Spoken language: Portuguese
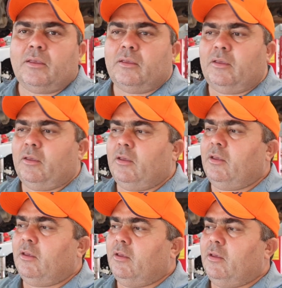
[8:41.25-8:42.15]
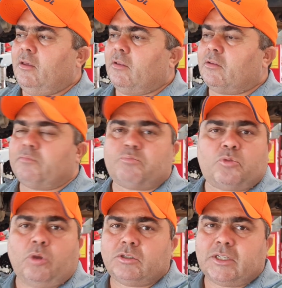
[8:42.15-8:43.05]
E
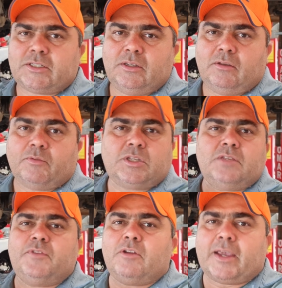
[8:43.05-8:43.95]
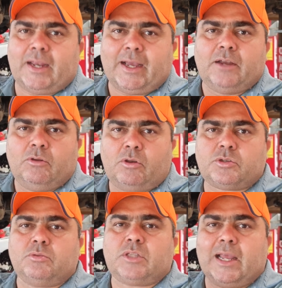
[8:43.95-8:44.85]
todos assim. Vocês viram aquela Hilux
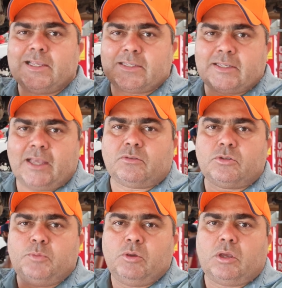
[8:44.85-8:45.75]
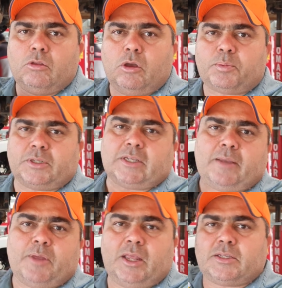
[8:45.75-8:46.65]
com 300 mil quilômetros, essa
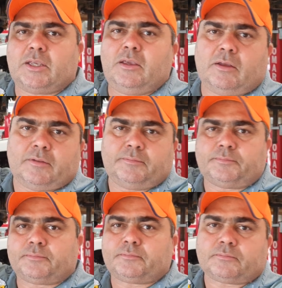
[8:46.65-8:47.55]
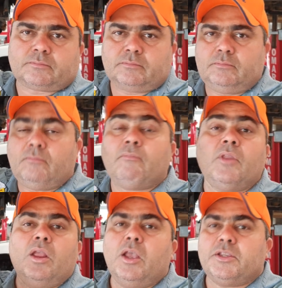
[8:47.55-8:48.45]
caminhonete aqui, ó.
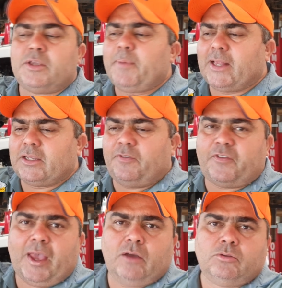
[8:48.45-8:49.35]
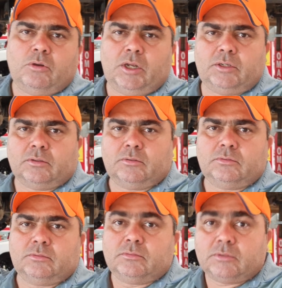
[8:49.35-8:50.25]
Tinha pedaço de ferro no óleo.
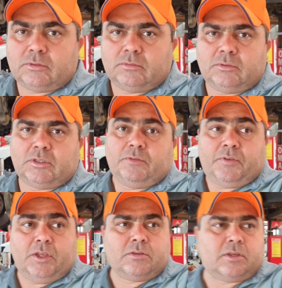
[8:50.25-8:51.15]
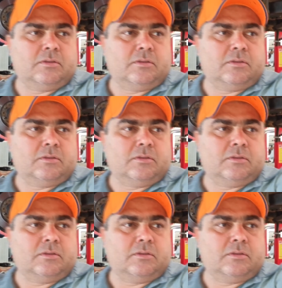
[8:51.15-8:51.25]
Esse vídeo.